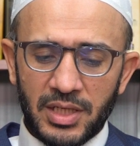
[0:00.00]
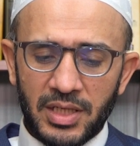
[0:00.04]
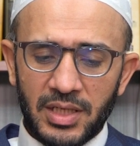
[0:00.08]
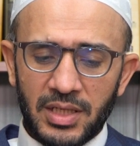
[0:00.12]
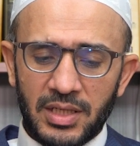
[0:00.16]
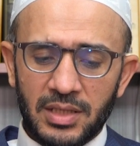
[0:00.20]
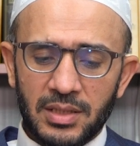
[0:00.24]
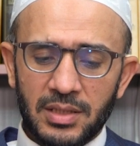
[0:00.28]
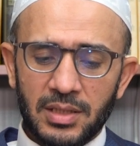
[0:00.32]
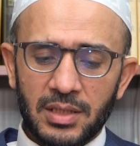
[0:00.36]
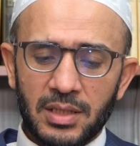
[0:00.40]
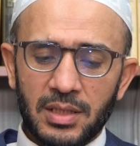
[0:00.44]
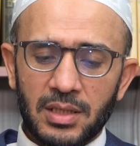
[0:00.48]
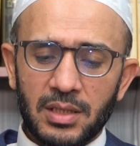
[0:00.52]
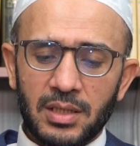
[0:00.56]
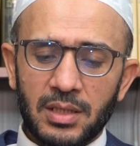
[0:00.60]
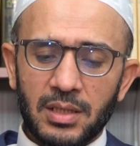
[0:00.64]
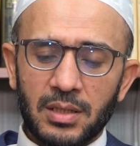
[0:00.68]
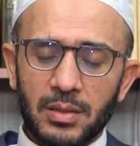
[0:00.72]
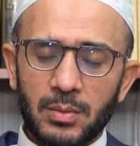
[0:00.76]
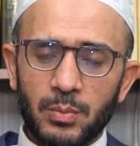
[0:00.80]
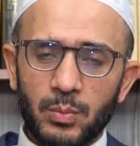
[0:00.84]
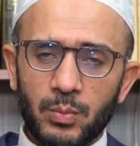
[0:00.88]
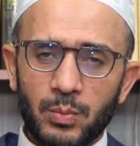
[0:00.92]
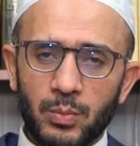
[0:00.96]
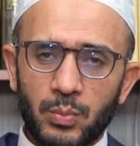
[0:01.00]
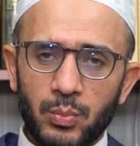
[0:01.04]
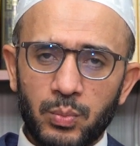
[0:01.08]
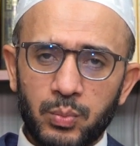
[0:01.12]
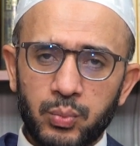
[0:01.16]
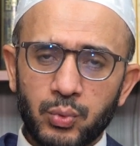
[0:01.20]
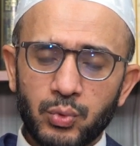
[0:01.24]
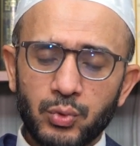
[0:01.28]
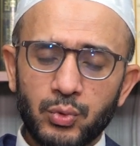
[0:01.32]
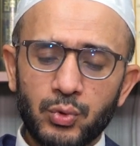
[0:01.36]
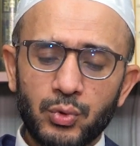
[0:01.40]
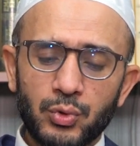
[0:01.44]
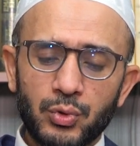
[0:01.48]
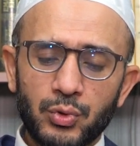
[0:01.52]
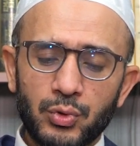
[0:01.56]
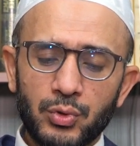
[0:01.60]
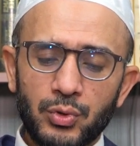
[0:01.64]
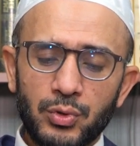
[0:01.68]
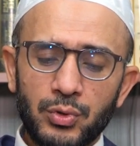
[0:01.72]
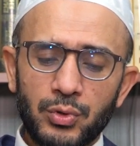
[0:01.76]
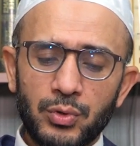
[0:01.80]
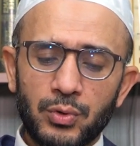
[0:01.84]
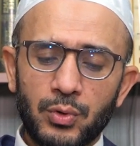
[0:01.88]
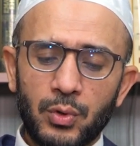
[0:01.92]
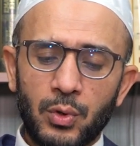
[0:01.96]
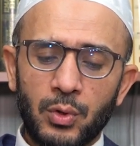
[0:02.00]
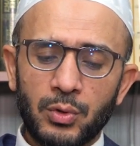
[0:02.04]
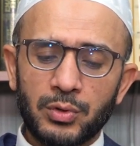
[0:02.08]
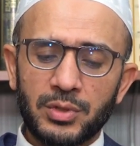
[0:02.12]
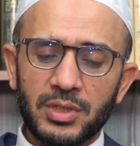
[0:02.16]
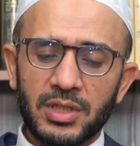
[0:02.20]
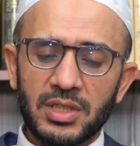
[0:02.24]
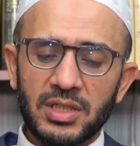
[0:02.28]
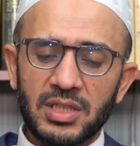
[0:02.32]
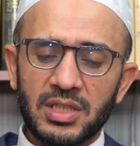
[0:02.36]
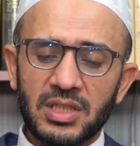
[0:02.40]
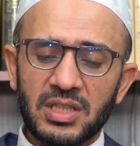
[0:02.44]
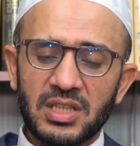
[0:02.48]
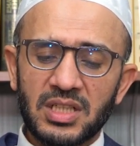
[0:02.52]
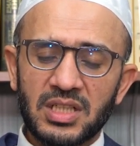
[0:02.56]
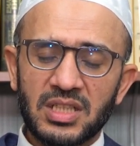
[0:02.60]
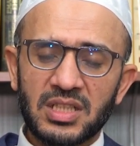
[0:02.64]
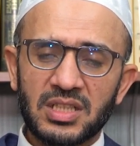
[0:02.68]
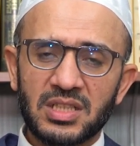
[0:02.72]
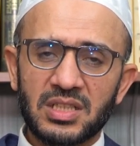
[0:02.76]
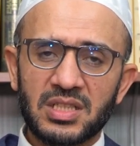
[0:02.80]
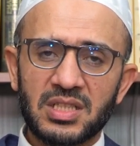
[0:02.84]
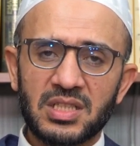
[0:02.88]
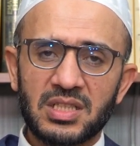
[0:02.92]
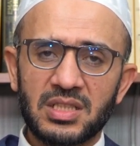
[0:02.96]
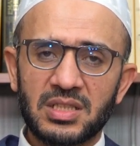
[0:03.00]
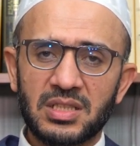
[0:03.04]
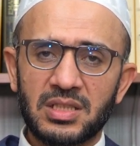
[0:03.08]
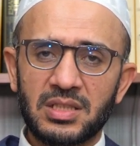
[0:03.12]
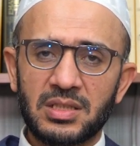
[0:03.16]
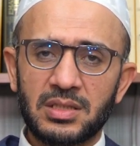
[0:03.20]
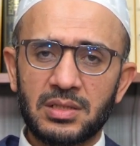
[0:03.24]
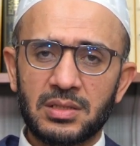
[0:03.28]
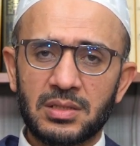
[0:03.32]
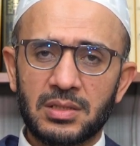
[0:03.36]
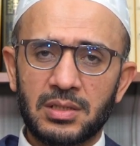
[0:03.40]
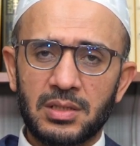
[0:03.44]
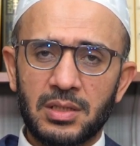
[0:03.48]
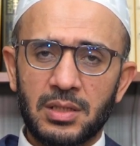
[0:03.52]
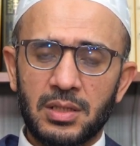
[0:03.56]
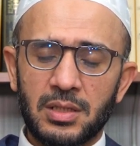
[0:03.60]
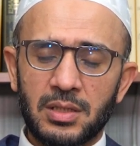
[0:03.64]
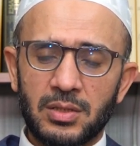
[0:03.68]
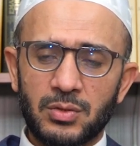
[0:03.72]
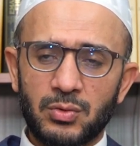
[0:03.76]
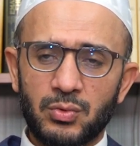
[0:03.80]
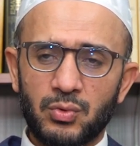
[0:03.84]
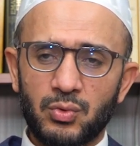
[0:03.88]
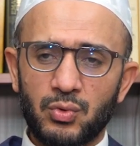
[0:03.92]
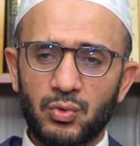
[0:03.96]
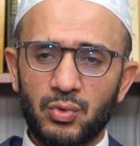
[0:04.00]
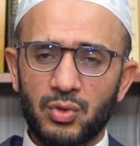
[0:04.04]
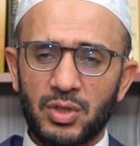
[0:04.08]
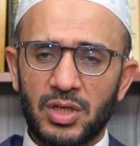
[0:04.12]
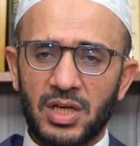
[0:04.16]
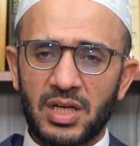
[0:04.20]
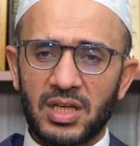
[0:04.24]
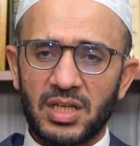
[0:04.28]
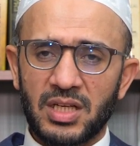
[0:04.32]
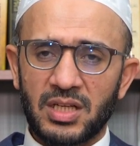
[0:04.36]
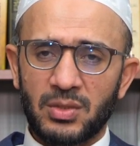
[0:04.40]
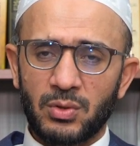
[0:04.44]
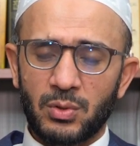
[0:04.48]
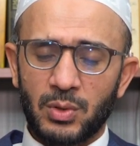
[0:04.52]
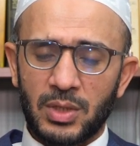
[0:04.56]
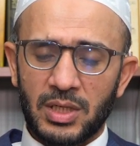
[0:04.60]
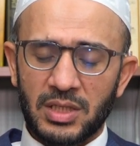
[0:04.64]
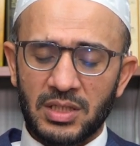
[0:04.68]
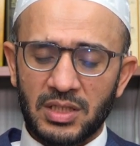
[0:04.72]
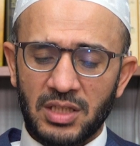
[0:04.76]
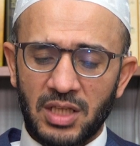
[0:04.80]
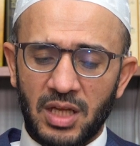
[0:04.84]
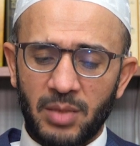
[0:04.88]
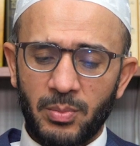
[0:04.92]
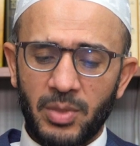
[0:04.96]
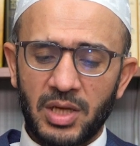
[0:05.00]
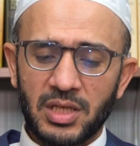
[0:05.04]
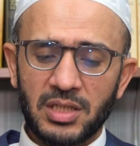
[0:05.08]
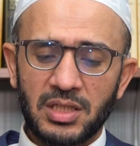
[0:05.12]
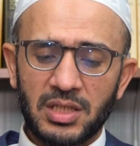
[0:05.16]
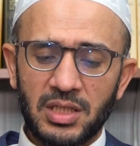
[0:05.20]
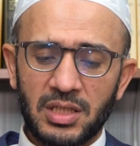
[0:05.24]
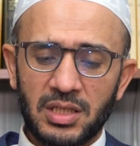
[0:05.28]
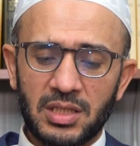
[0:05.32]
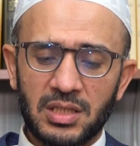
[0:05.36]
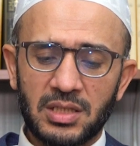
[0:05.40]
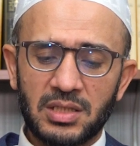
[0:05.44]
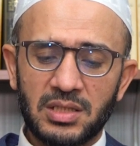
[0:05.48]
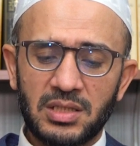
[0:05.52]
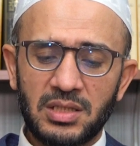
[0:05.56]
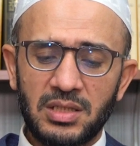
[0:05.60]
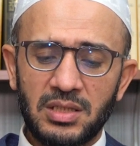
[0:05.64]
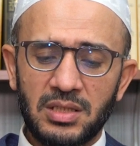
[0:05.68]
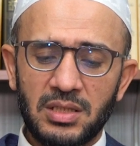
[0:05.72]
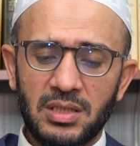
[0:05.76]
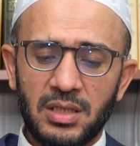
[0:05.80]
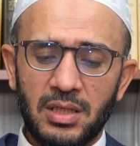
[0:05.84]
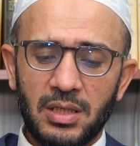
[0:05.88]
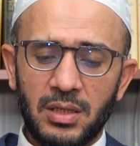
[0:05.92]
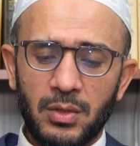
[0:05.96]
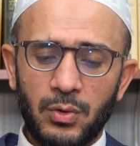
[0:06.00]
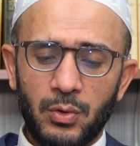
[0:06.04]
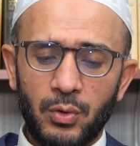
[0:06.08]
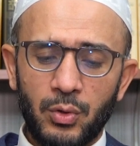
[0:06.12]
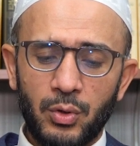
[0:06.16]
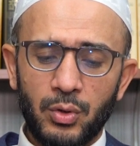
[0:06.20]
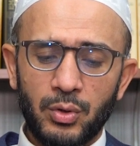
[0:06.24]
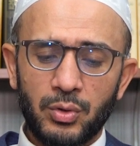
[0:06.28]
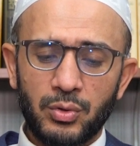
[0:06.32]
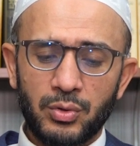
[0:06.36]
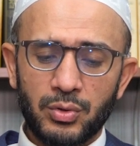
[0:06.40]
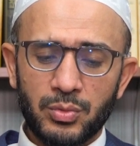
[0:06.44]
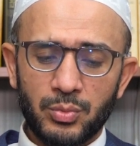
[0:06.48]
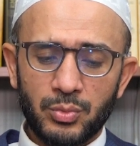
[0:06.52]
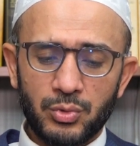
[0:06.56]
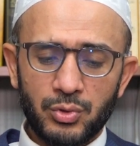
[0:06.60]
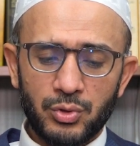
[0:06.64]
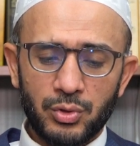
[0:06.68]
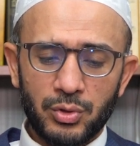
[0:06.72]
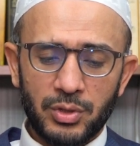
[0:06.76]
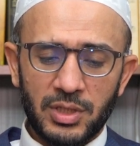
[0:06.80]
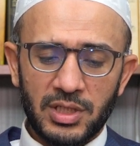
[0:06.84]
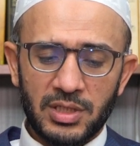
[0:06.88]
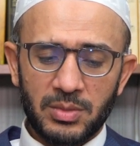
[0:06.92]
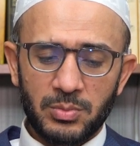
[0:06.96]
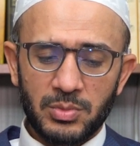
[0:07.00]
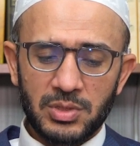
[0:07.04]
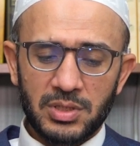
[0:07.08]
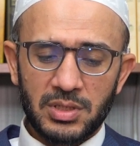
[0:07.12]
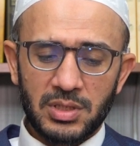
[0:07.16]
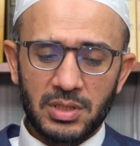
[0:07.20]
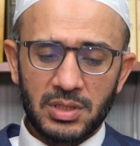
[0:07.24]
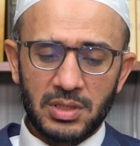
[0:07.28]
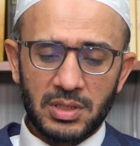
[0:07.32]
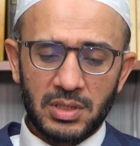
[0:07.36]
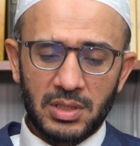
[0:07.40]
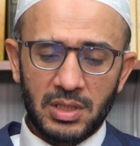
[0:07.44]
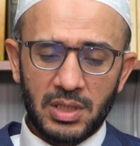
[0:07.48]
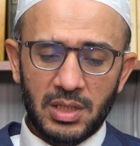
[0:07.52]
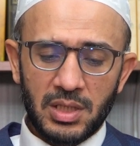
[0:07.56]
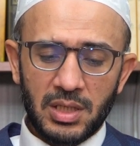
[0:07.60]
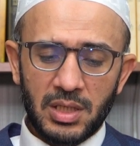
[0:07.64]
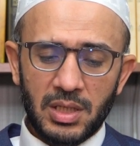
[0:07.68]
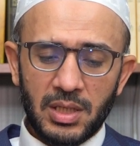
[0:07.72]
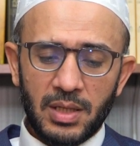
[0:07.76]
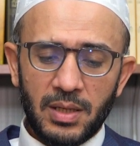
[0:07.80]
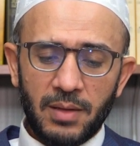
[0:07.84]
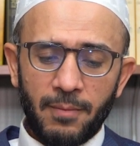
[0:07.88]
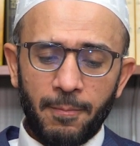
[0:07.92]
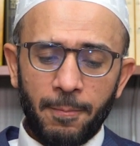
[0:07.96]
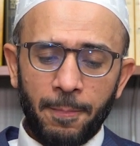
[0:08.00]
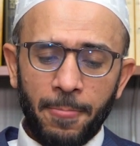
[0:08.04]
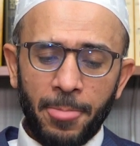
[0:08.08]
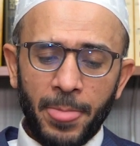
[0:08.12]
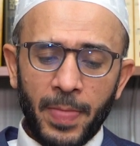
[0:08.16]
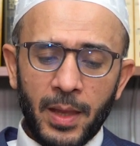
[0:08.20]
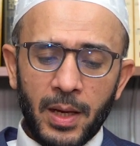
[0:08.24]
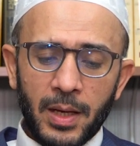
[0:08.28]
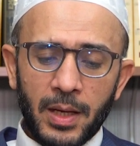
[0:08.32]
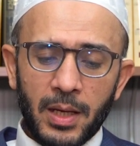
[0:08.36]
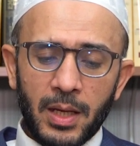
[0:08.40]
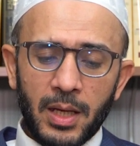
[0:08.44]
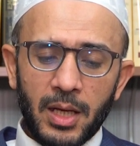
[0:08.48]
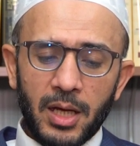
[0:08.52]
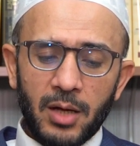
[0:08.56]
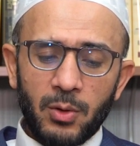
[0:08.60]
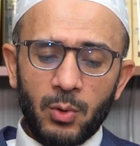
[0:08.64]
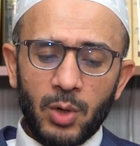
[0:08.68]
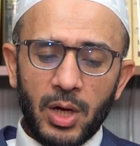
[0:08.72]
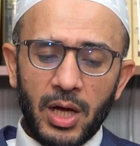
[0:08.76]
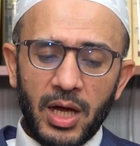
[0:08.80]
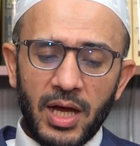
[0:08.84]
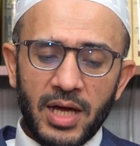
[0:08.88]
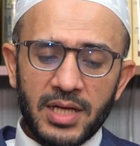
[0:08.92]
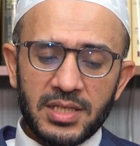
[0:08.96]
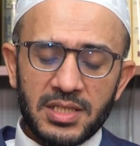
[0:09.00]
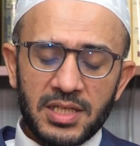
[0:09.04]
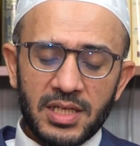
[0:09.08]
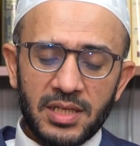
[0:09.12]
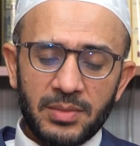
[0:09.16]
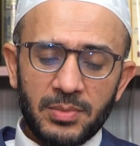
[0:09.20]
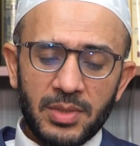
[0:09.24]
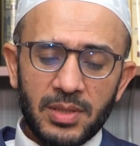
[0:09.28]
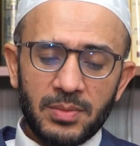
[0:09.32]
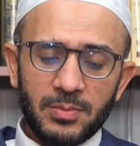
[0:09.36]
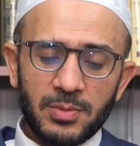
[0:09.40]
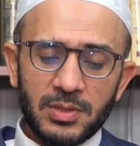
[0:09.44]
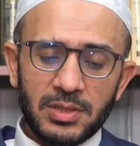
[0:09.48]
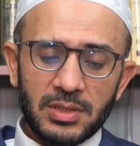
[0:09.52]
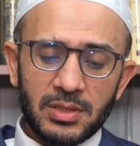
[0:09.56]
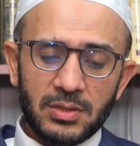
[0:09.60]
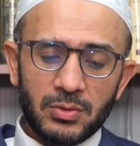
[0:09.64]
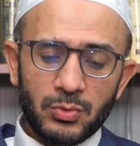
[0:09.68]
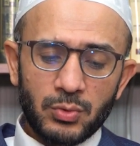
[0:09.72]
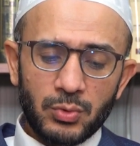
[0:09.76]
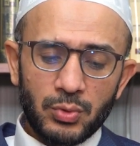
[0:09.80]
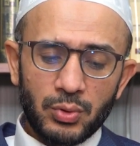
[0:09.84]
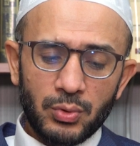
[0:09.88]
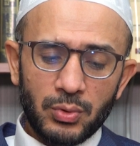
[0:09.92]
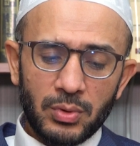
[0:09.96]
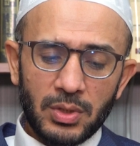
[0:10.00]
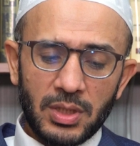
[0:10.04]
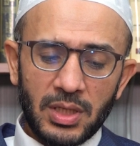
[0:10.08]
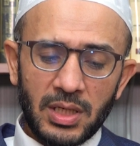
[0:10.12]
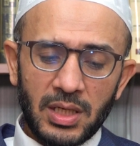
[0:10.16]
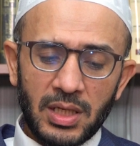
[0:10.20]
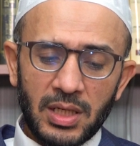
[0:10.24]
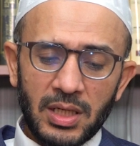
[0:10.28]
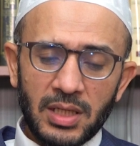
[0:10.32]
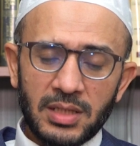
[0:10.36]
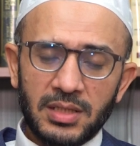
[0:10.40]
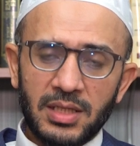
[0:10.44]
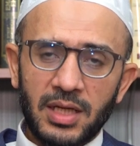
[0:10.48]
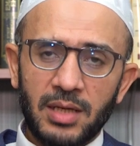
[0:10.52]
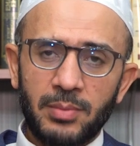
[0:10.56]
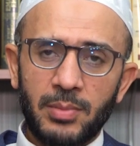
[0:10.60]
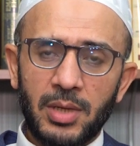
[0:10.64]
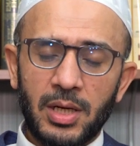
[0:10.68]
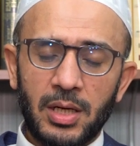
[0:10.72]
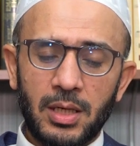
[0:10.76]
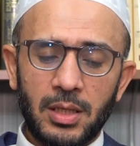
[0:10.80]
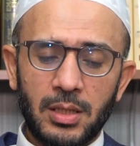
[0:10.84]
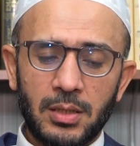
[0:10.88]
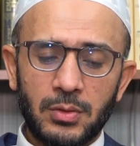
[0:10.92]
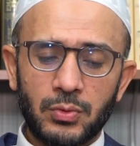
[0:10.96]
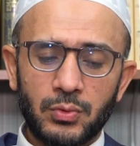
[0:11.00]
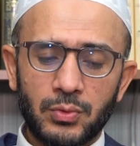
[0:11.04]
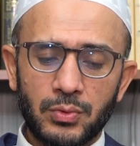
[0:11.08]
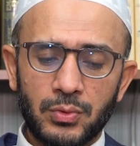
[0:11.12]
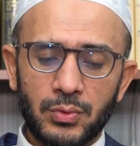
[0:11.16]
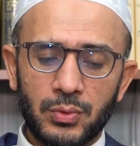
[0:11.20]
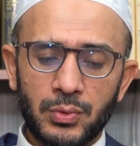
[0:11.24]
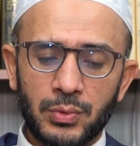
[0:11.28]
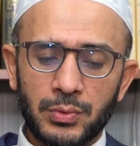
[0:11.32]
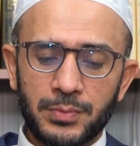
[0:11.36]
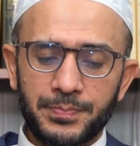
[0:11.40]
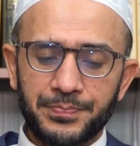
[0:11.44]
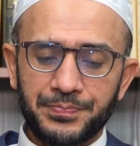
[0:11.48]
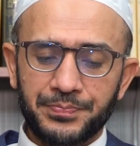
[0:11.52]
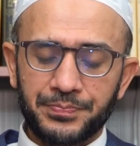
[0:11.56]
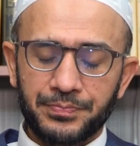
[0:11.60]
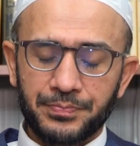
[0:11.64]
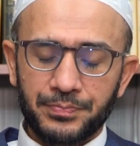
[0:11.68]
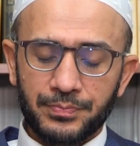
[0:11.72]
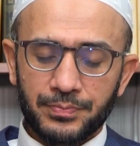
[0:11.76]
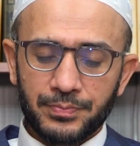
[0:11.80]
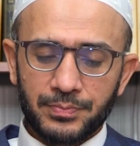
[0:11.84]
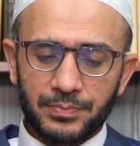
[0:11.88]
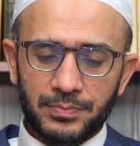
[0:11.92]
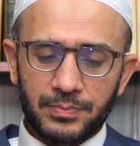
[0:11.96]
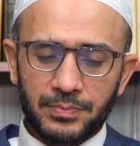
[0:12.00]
İşte bu duygu ondaki hırsı, dünyaya olan tamahkarlığı öldürmüş, yok etmiştir. Ve haseme bit tuqa tamahu.